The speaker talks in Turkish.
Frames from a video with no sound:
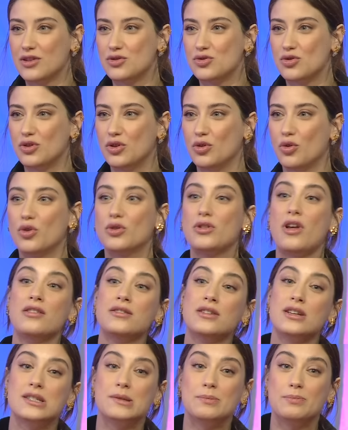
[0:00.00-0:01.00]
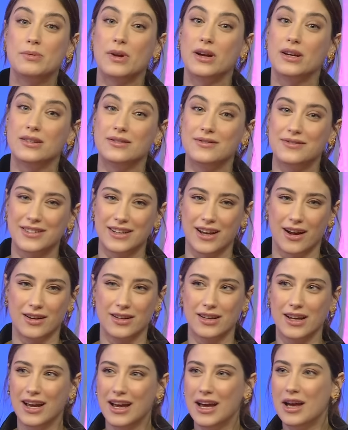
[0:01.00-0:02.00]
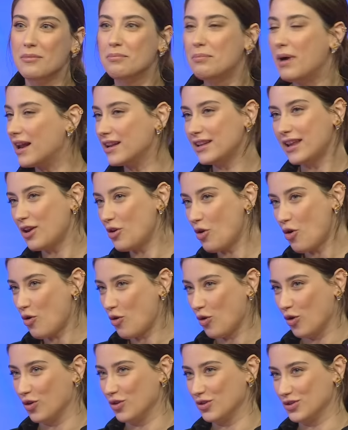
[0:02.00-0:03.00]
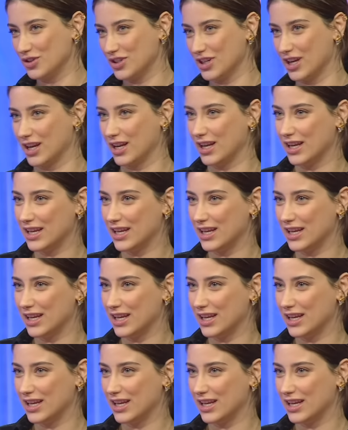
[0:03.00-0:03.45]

çok iyi oradan da zıplayın filan. Bende yok o şey.